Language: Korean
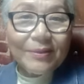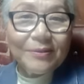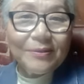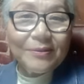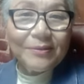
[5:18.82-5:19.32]

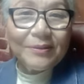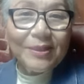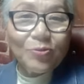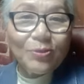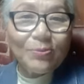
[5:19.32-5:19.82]
그
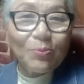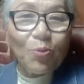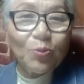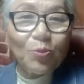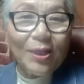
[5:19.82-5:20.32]
예수님을
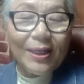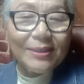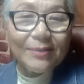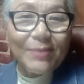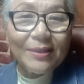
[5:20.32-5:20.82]
못
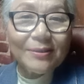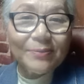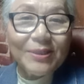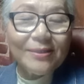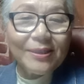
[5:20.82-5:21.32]
올라가시게
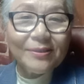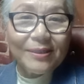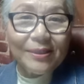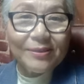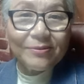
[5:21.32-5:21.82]
막는 제자들
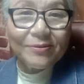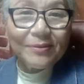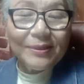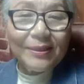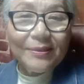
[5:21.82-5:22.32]
향해서
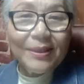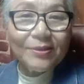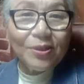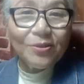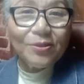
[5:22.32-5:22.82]
내가
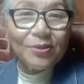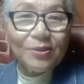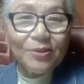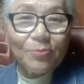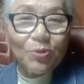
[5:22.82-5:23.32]

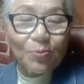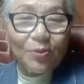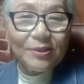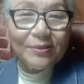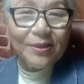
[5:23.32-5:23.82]
성령을 선물로
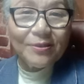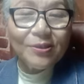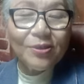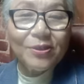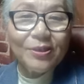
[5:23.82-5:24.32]
보냈을 때 그
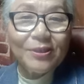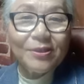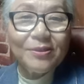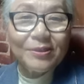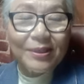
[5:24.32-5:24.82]
성령이
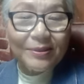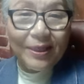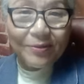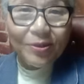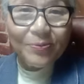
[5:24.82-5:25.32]

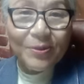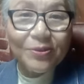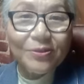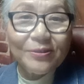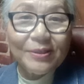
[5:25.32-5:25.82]
너희들에게
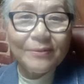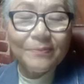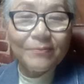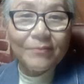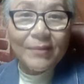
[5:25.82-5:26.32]
덧입혀졌을 때는
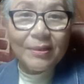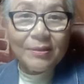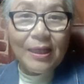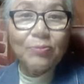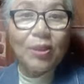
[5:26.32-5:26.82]

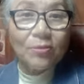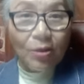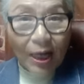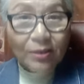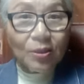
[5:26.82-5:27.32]
나보다
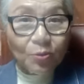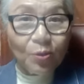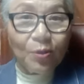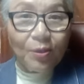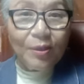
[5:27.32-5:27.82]
더 한
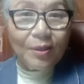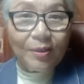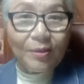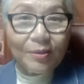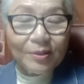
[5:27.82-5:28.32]
것도
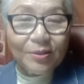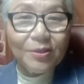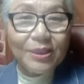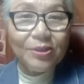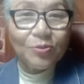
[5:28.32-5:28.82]
어,
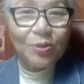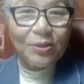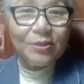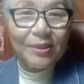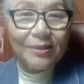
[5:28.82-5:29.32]
그런 기적도
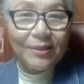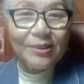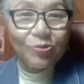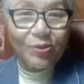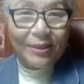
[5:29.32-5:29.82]

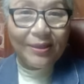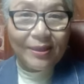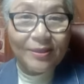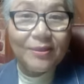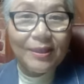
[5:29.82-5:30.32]
일어날 수
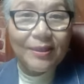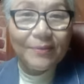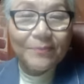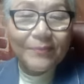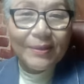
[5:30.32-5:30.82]
있다. 그렇게
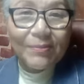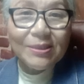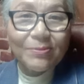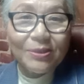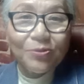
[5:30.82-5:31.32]

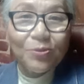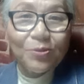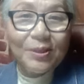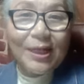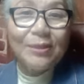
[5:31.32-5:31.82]
말씀하시고
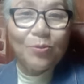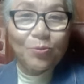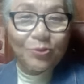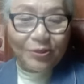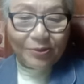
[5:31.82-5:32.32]
하늘로
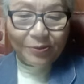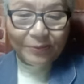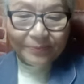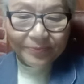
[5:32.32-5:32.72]
오르셨죠.